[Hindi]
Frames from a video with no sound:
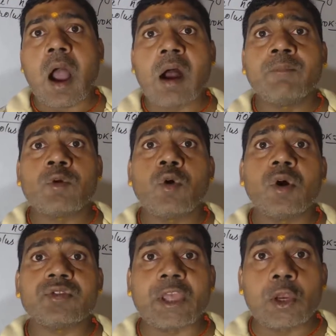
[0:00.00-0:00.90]
आम
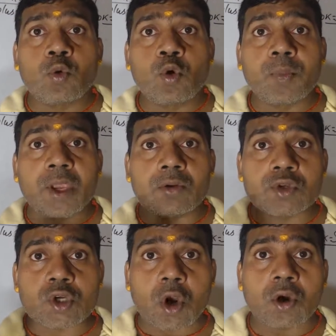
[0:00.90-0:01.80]
को तेलुगु में
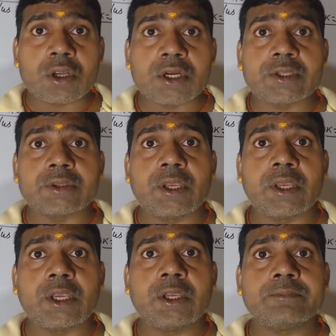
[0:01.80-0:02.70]
कुछ और कहते
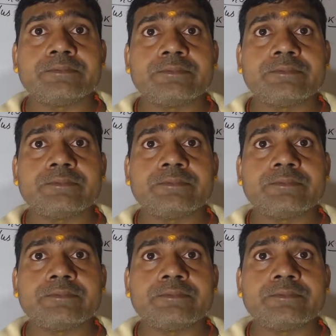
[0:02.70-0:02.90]
हैं